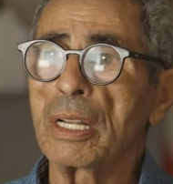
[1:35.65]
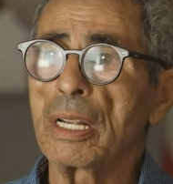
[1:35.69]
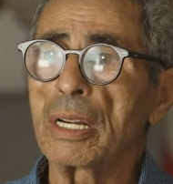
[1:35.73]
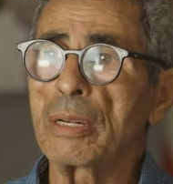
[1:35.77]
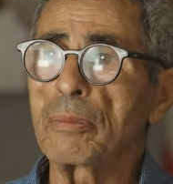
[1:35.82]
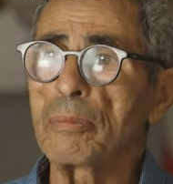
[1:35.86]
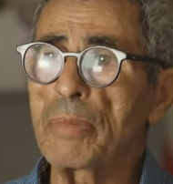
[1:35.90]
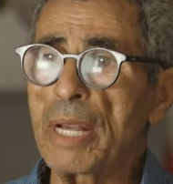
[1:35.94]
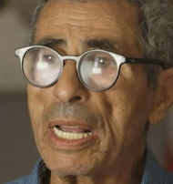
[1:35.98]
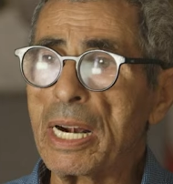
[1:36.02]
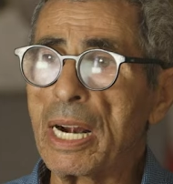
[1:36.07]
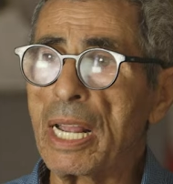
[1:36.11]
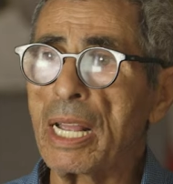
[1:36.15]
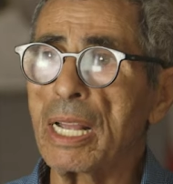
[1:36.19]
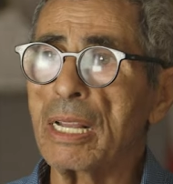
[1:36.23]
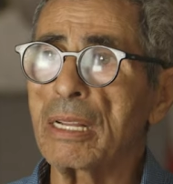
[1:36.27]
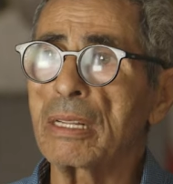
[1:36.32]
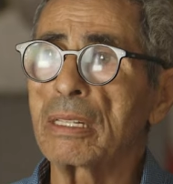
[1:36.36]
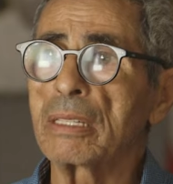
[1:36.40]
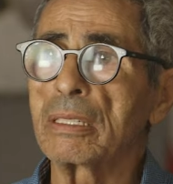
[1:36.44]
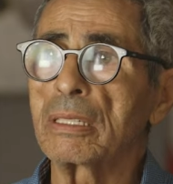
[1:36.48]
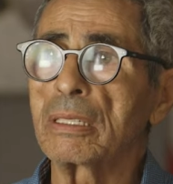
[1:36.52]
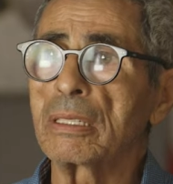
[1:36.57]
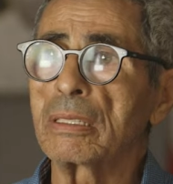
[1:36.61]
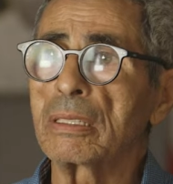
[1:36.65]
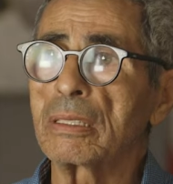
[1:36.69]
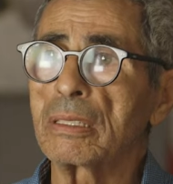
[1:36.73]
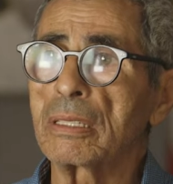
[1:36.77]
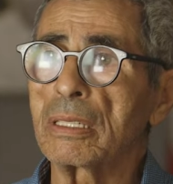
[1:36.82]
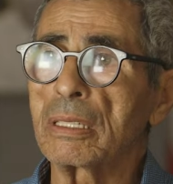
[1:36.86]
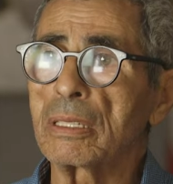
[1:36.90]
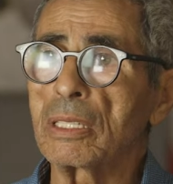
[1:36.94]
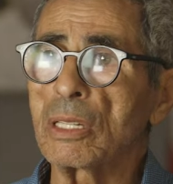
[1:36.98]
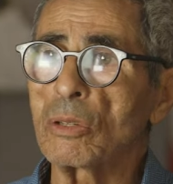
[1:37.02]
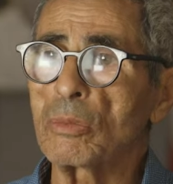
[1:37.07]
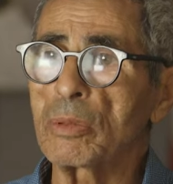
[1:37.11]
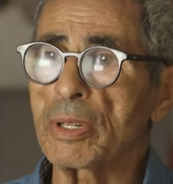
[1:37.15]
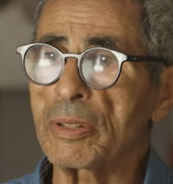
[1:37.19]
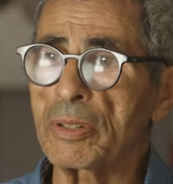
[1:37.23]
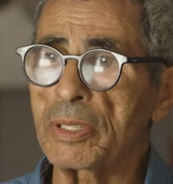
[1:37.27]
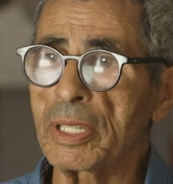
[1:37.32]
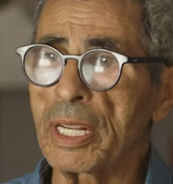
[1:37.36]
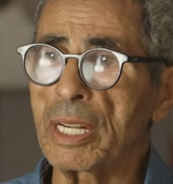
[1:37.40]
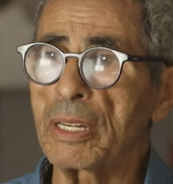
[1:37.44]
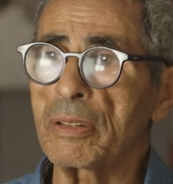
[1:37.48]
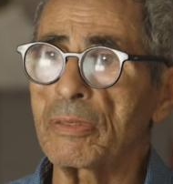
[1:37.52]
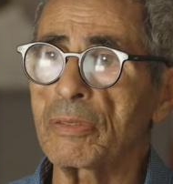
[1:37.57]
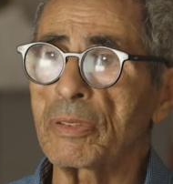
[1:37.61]
البارح يوم
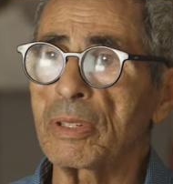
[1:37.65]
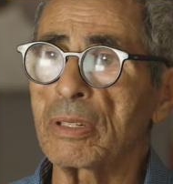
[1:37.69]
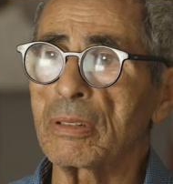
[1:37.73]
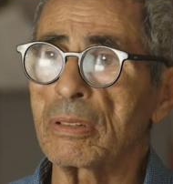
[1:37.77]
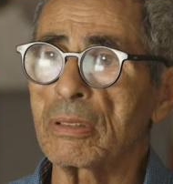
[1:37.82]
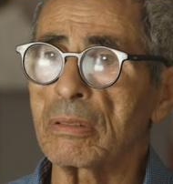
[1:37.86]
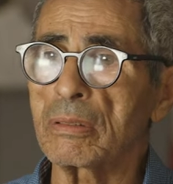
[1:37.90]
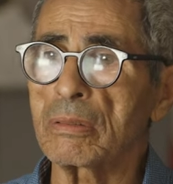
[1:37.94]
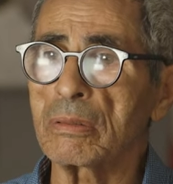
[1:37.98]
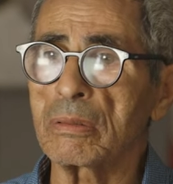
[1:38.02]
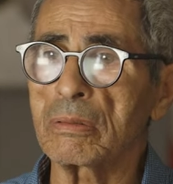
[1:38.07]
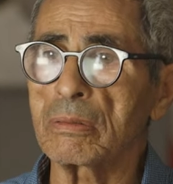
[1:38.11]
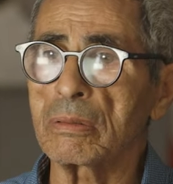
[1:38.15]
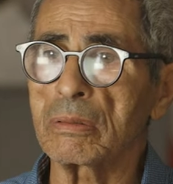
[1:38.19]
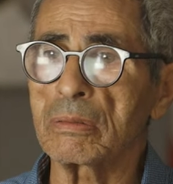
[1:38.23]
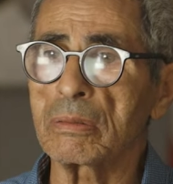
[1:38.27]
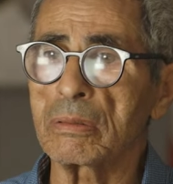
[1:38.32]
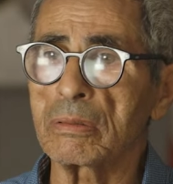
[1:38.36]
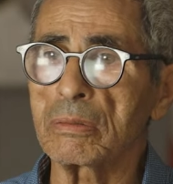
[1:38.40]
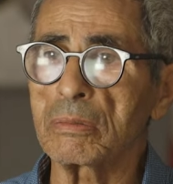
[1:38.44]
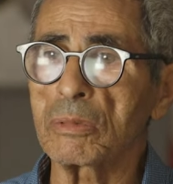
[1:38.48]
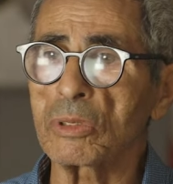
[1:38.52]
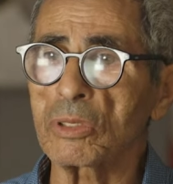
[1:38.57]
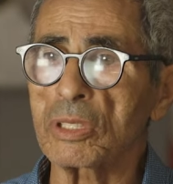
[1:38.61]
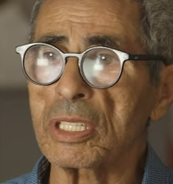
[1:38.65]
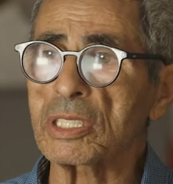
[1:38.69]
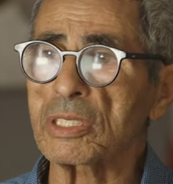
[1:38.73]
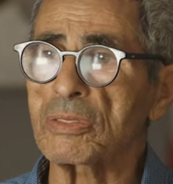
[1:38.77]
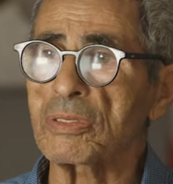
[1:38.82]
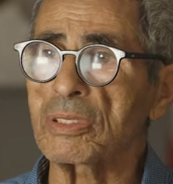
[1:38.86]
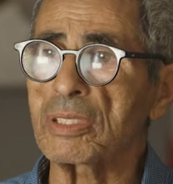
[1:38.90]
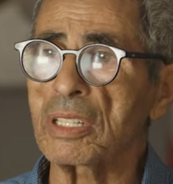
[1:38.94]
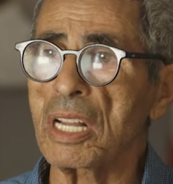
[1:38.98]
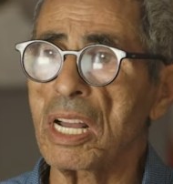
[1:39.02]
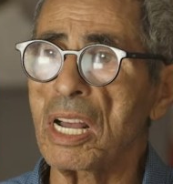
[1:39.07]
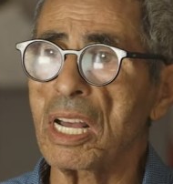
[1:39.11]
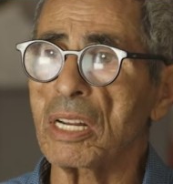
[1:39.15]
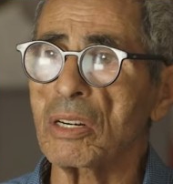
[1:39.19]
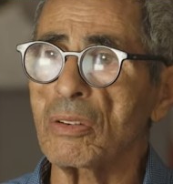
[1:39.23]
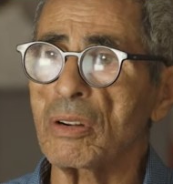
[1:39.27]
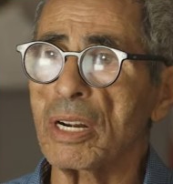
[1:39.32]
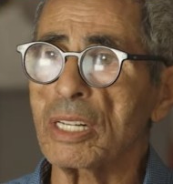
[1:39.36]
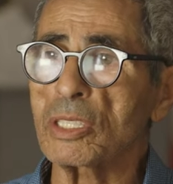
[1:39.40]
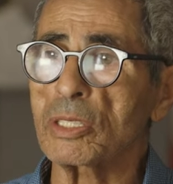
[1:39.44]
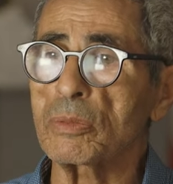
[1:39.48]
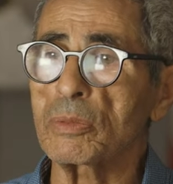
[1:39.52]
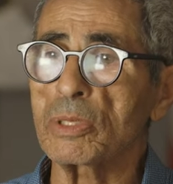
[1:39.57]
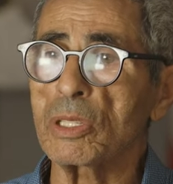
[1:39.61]
الاثنين في منتصف النهار ولا
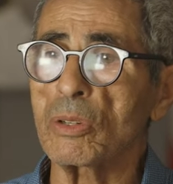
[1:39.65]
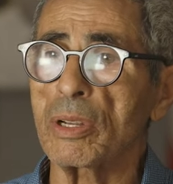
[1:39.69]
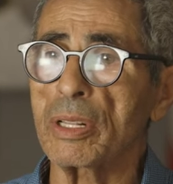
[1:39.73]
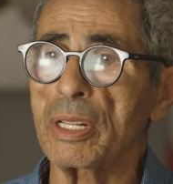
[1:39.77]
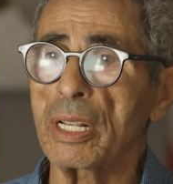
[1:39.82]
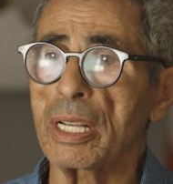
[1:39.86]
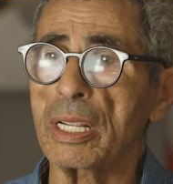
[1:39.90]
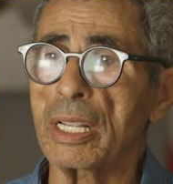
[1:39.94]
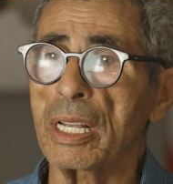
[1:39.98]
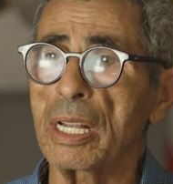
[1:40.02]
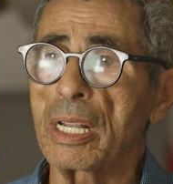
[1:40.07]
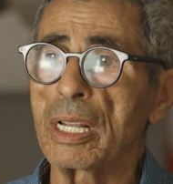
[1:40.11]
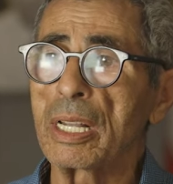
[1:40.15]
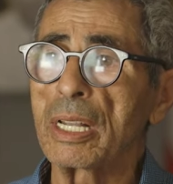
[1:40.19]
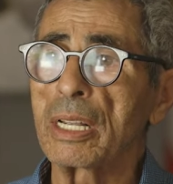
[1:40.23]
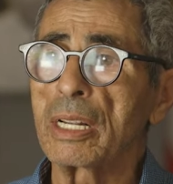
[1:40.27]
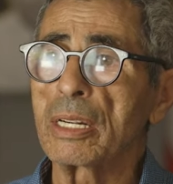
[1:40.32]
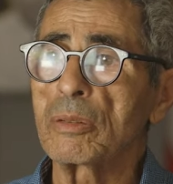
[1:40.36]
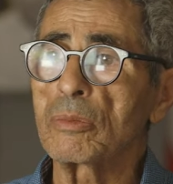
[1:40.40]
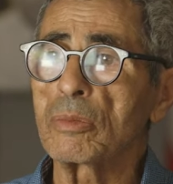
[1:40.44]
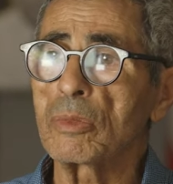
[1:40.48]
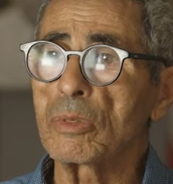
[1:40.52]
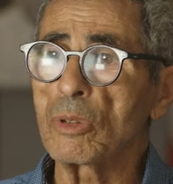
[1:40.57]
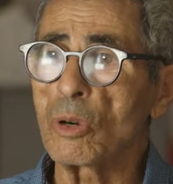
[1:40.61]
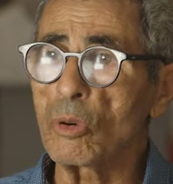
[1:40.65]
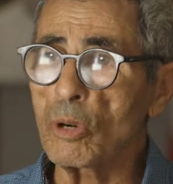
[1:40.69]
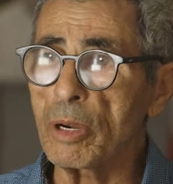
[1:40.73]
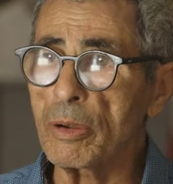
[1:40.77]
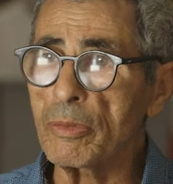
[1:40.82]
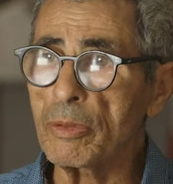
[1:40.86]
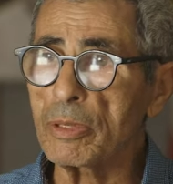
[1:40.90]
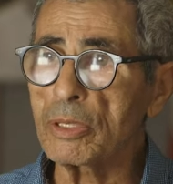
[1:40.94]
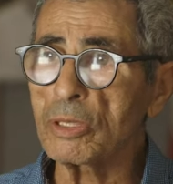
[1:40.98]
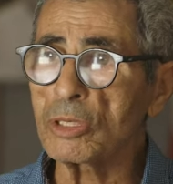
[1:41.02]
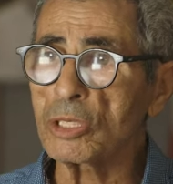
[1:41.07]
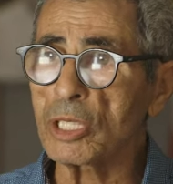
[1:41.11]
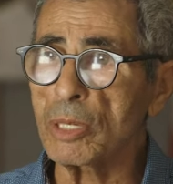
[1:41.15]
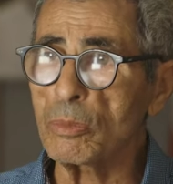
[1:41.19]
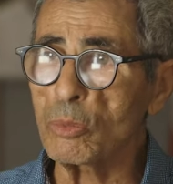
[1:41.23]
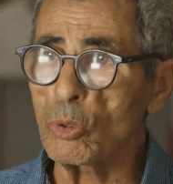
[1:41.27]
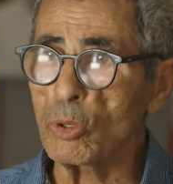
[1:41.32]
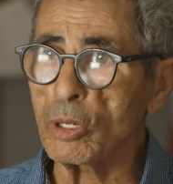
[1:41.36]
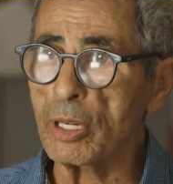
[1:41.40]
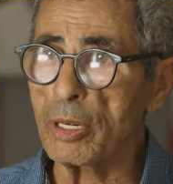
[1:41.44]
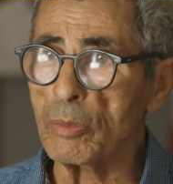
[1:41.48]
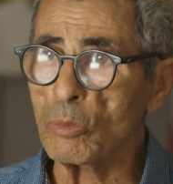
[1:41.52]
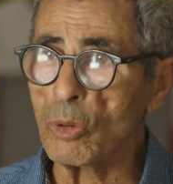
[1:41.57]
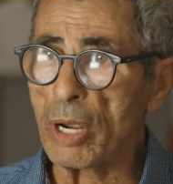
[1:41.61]
حاجه من النوع هذاك هو
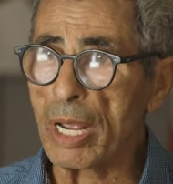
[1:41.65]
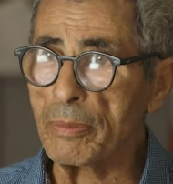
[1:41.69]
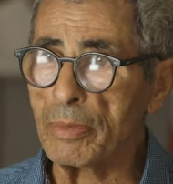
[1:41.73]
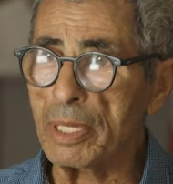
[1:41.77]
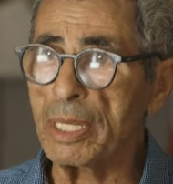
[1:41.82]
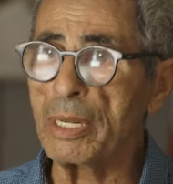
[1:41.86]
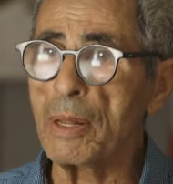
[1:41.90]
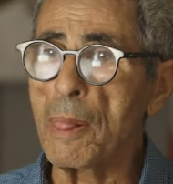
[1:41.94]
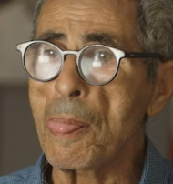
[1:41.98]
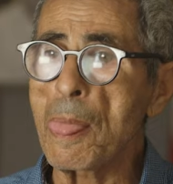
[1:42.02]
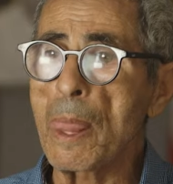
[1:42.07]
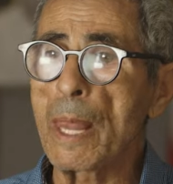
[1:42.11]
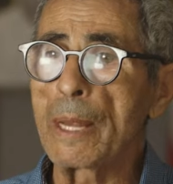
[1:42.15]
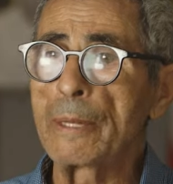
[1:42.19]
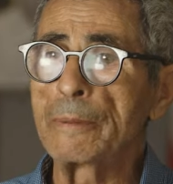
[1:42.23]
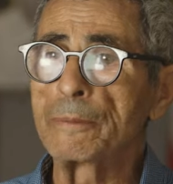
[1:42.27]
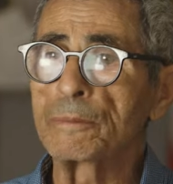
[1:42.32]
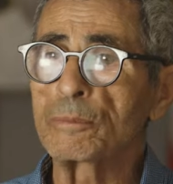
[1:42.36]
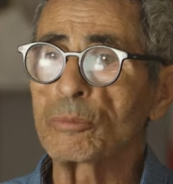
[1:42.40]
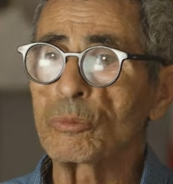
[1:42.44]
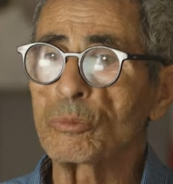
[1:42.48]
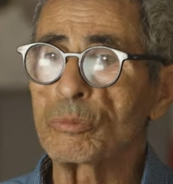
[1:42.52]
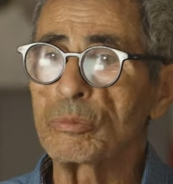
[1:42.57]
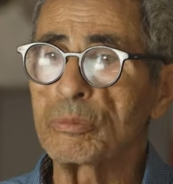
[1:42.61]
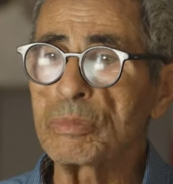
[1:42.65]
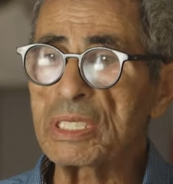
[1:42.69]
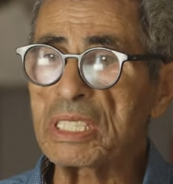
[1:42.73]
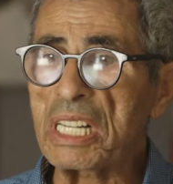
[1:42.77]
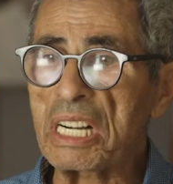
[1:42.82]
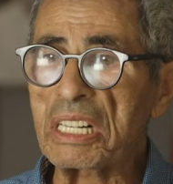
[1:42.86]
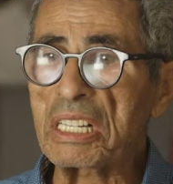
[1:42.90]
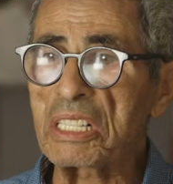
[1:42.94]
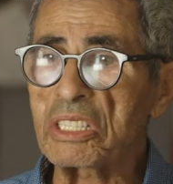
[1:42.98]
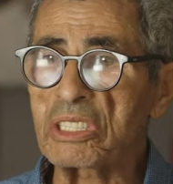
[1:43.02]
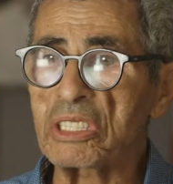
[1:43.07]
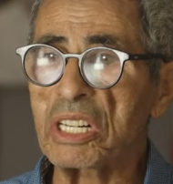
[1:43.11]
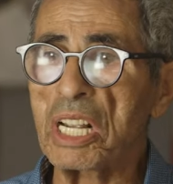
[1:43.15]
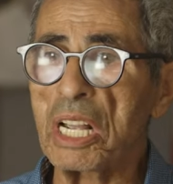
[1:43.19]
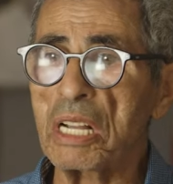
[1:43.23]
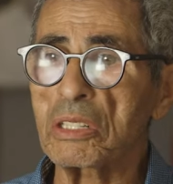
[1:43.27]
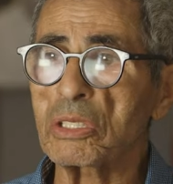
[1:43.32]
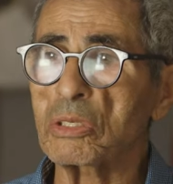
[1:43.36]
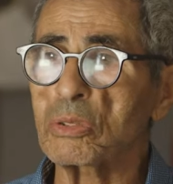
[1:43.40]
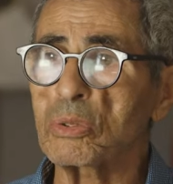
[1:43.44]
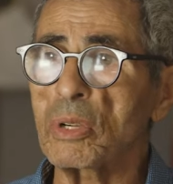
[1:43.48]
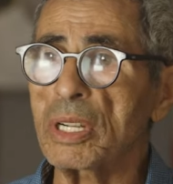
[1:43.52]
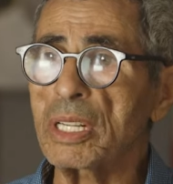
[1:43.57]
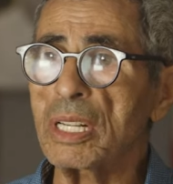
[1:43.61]
جابوه للمحامين مازال كي جاء
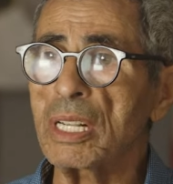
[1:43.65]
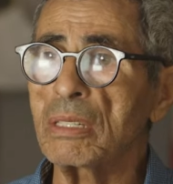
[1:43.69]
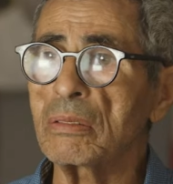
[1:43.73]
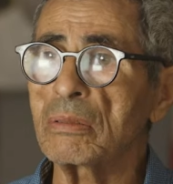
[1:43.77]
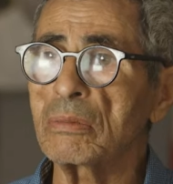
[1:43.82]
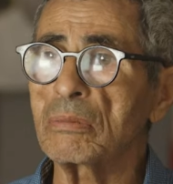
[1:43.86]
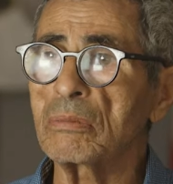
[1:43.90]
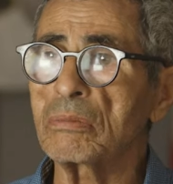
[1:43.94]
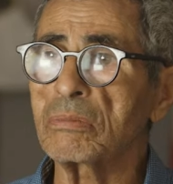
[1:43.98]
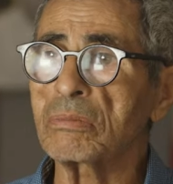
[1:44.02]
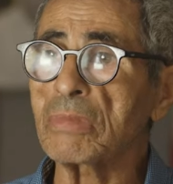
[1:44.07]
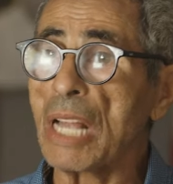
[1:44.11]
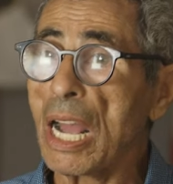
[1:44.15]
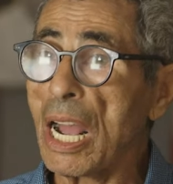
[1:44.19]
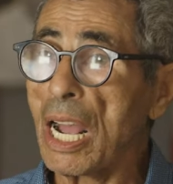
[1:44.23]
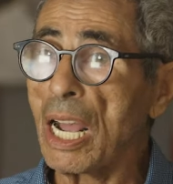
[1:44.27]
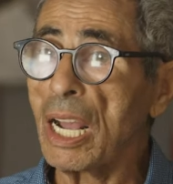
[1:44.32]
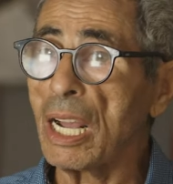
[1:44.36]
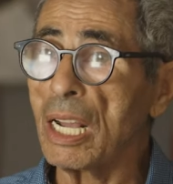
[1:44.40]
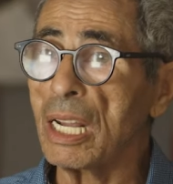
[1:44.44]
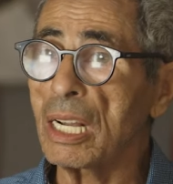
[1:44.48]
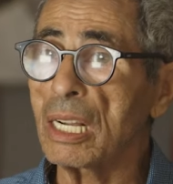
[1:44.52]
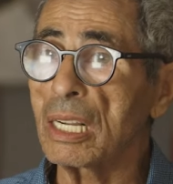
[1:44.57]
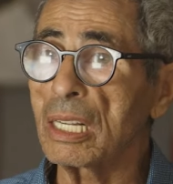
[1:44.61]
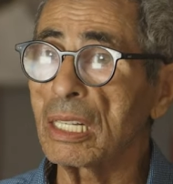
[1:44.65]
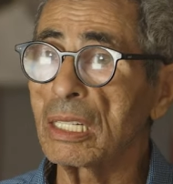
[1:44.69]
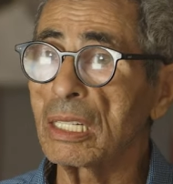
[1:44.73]
شويه طاح